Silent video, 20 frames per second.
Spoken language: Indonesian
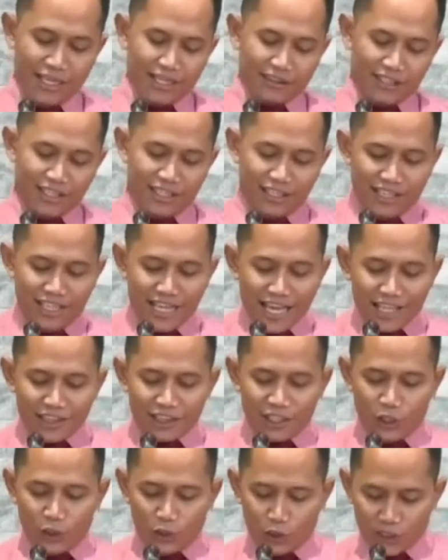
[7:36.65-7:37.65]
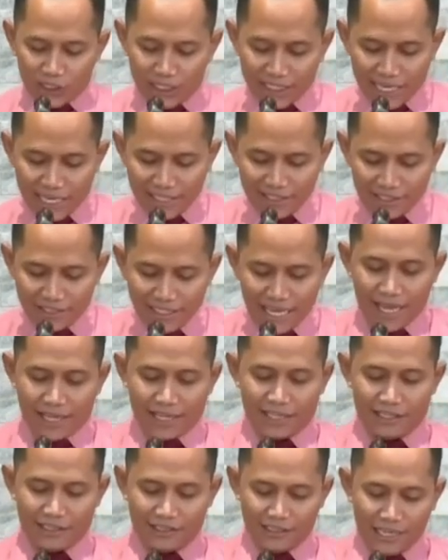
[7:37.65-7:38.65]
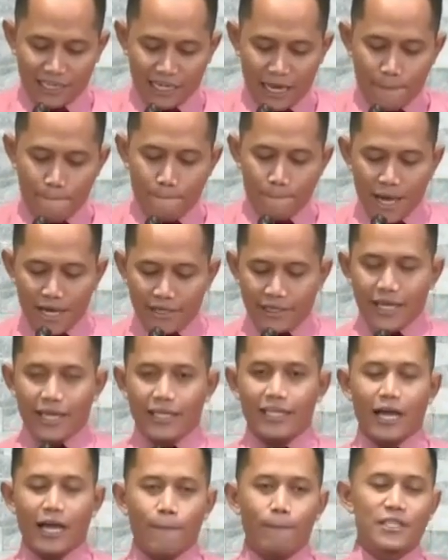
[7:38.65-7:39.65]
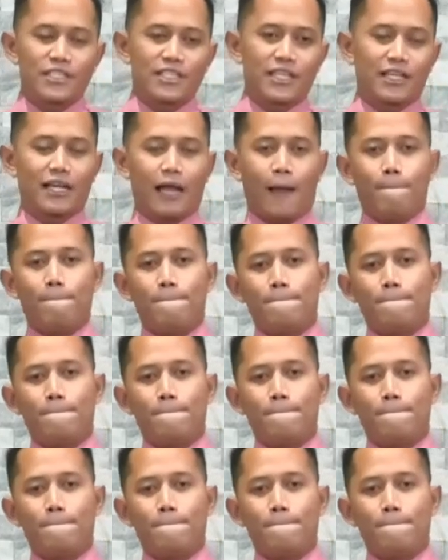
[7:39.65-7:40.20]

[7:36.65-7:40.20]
tidak tidur dengan nyenyak dalam badai yang mencekam.